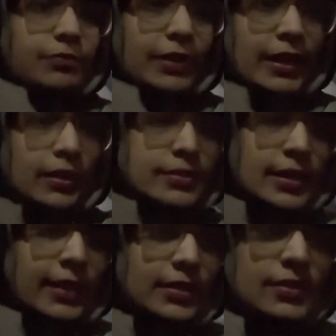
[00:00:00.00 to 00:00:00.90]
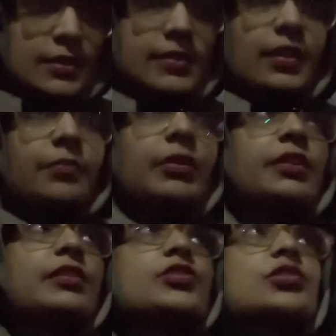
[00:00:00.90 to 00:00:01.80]
ইয়ে এ খেতে চাইছিলাম না
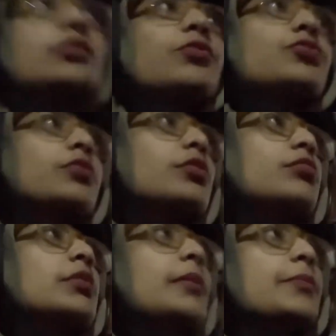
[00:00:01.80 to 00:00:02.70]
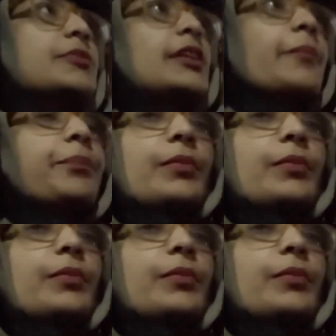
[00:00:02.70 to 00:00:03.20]
রিচ ওই জন্য রুটি ভাবছিলাম